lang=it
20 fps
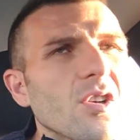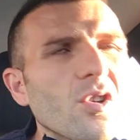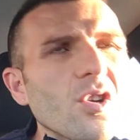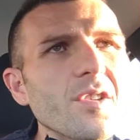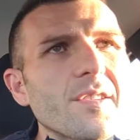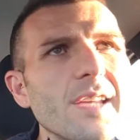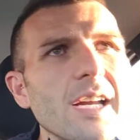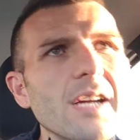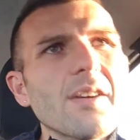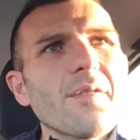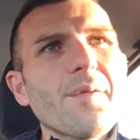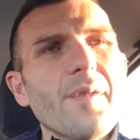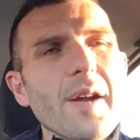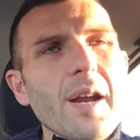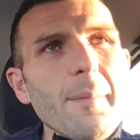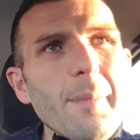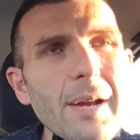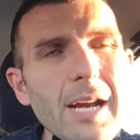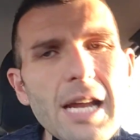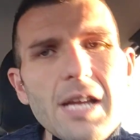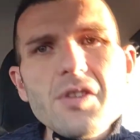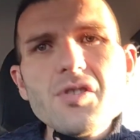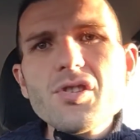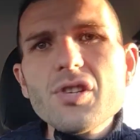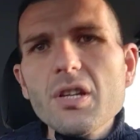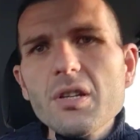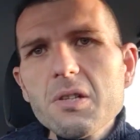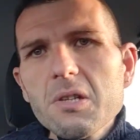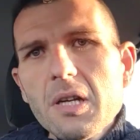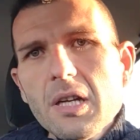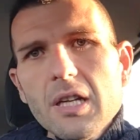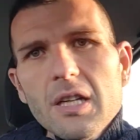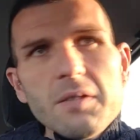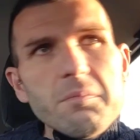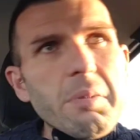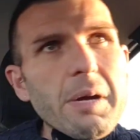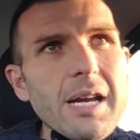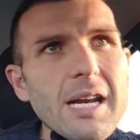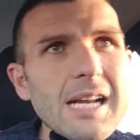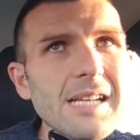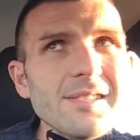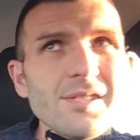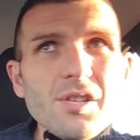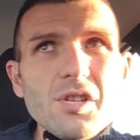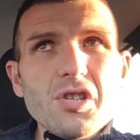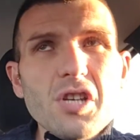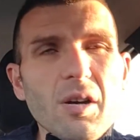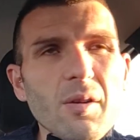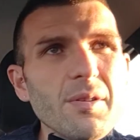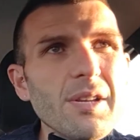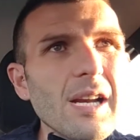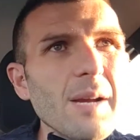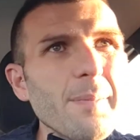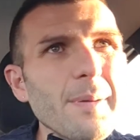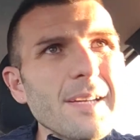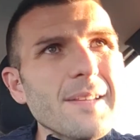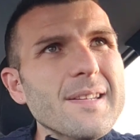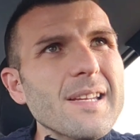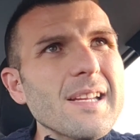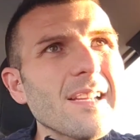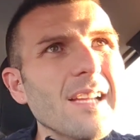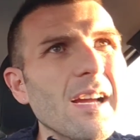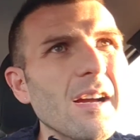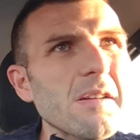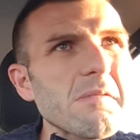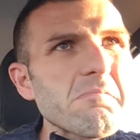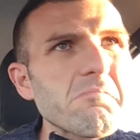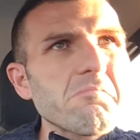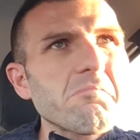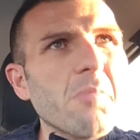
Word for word: continuiamo a fare pareggi per il resto diciamo delle partite